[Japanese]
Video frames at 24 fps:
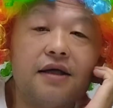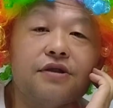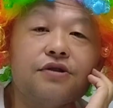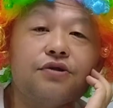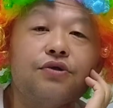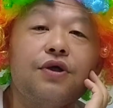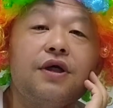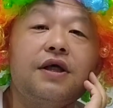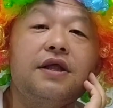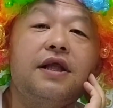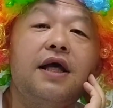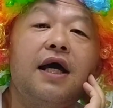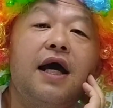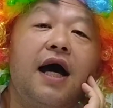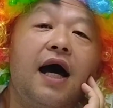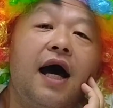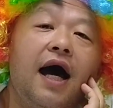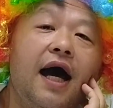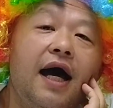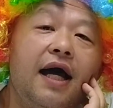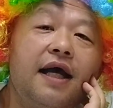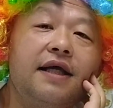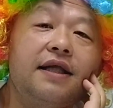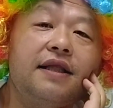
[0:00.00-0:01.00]
それで
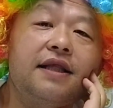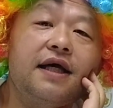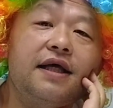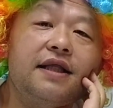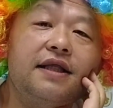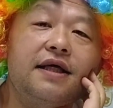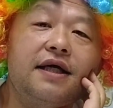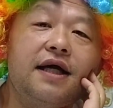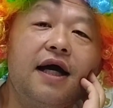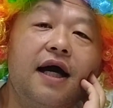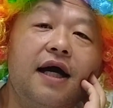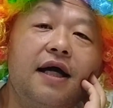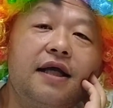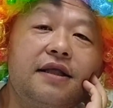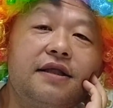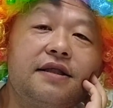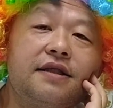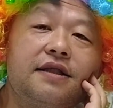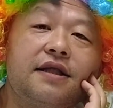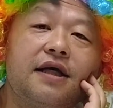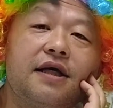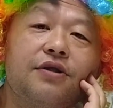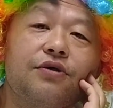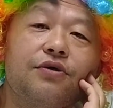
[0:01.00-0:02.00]
間に入っ
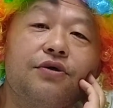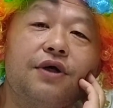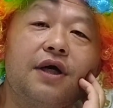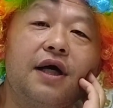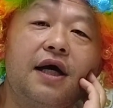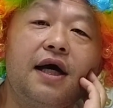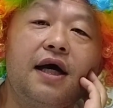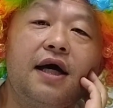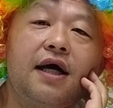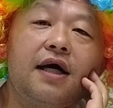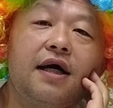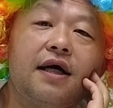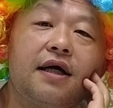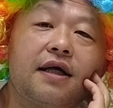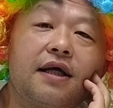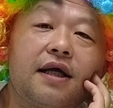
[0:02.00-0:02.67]
たのが